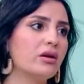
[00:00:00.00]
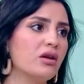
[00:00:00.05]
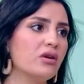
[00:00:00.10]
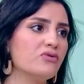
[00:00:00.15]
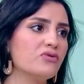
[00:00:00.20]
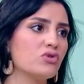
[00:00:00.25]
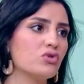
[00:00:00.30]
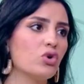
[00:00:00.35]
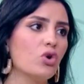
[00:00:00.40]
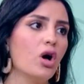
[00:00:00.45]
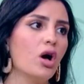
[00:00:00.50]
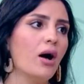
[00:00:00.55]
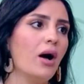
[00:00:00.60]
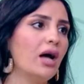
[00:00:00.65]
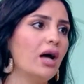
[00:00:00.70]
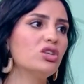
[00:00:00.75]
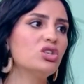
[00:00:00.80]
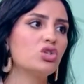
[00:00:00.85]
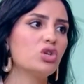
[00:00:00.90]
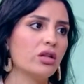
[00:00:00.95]
نفسه
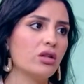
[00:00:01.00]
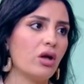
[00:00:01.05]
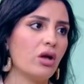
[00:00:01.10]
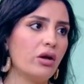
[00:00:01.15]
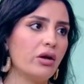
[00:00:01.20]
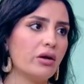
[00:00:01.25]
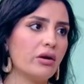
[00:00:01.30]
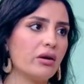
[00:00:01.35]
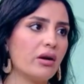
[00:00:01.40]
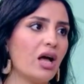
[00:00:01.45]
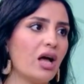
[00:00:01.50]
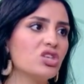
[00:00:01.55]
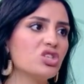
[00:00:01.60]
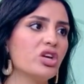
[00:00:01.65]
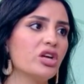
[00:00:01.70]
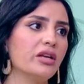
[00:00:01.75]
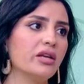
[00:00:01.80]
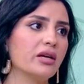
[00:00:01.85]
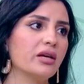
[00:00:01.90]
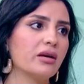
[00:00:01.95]
محدش هيتغير انت
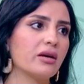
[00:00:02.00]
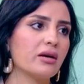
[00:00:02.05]
حبيتني